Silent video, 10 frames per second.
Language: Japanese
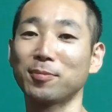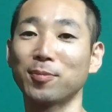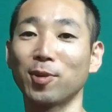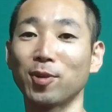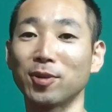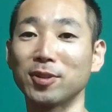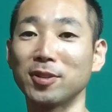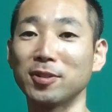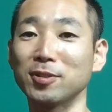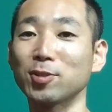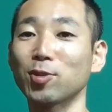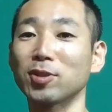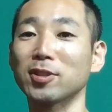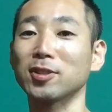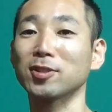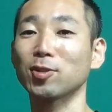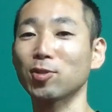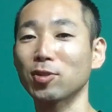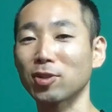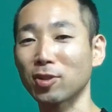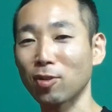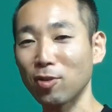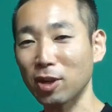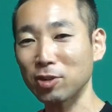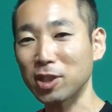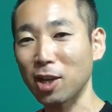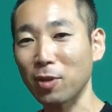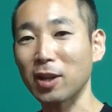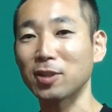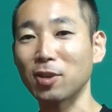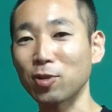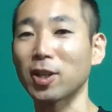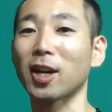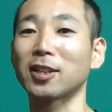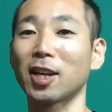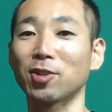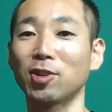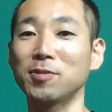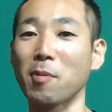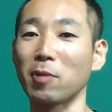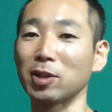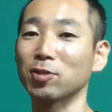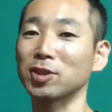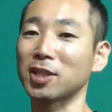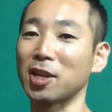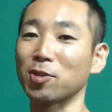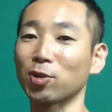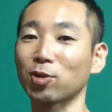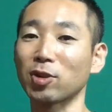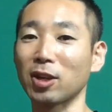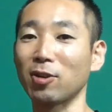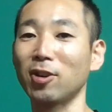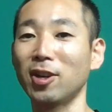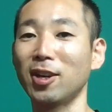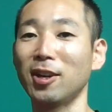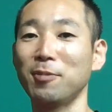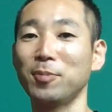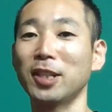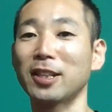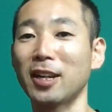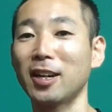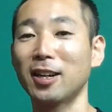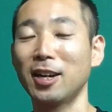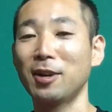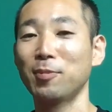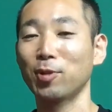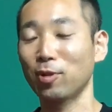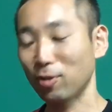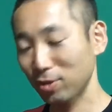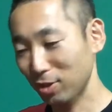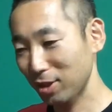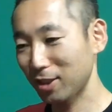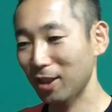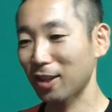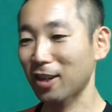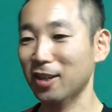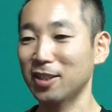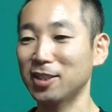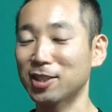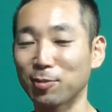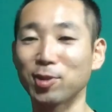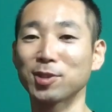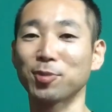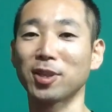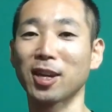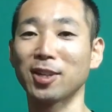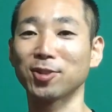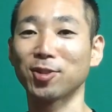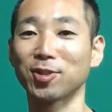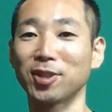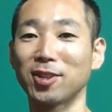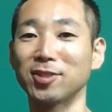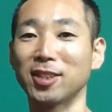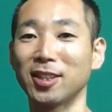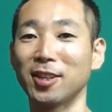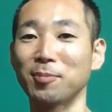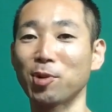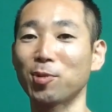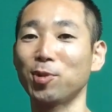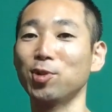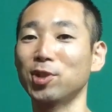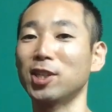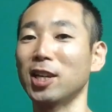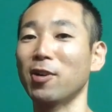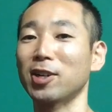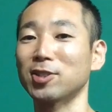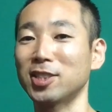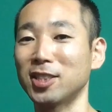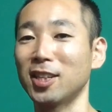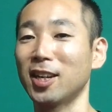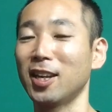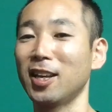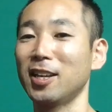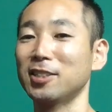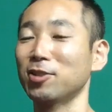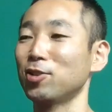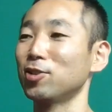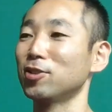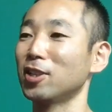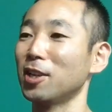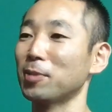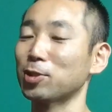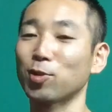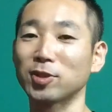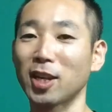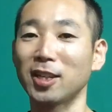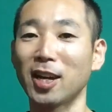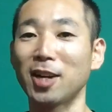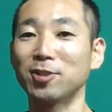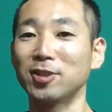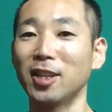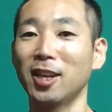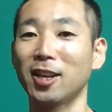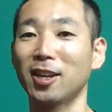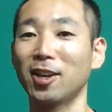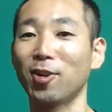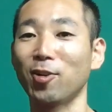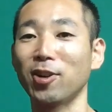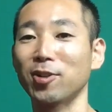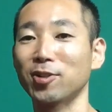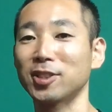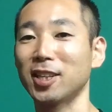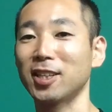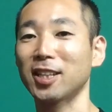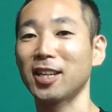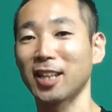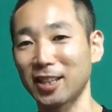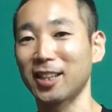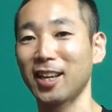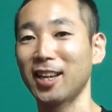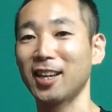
うもうその今回の試合は良くなかったけど今までの試合のこととか見てたらもう本当にねいつもいつもね感動をくれるんでね僕も勇気が湧くしそういうねやっぱ存在であるんで応援をしていきたいなって